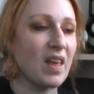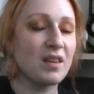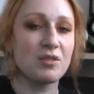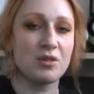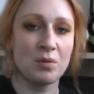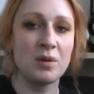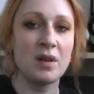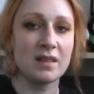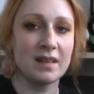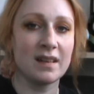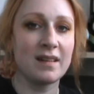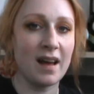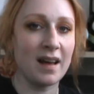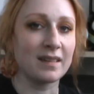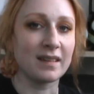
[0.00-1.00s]
schön, dass
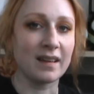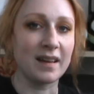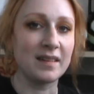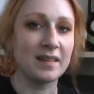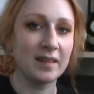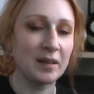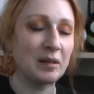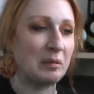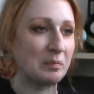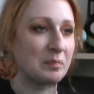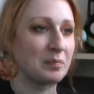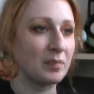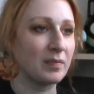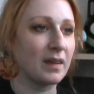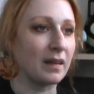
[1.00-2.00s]
ihr da seid.
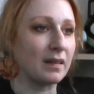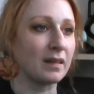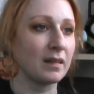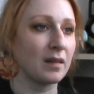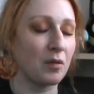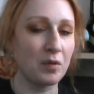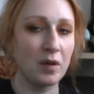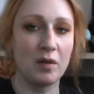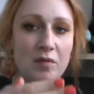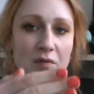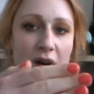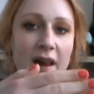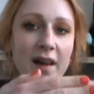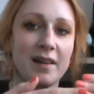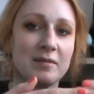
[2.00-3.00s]
Das ist auf jeden
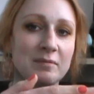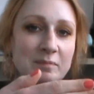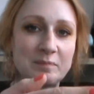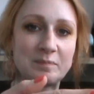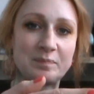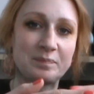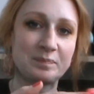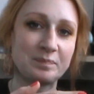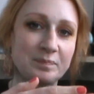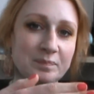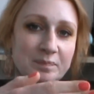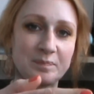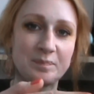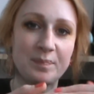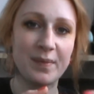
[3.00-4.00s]
Fall
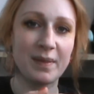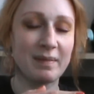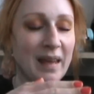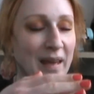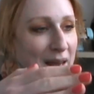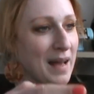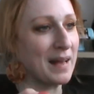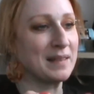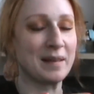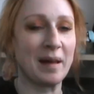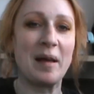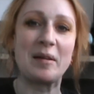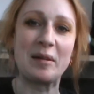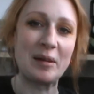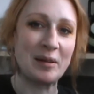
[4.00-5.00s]
nicht
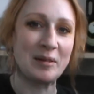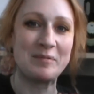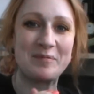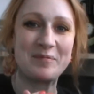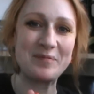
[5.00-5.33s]
einseitig.